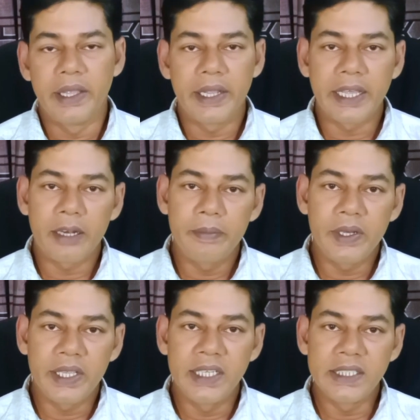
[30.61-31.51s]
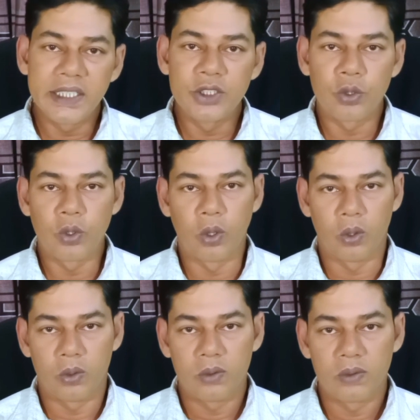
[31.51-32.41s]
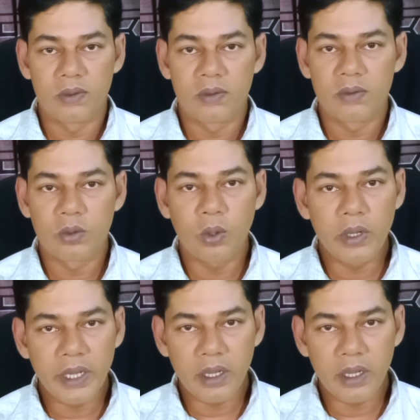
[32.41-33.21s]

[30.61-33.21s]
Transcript: রেকার বিল কিসের জন্য তো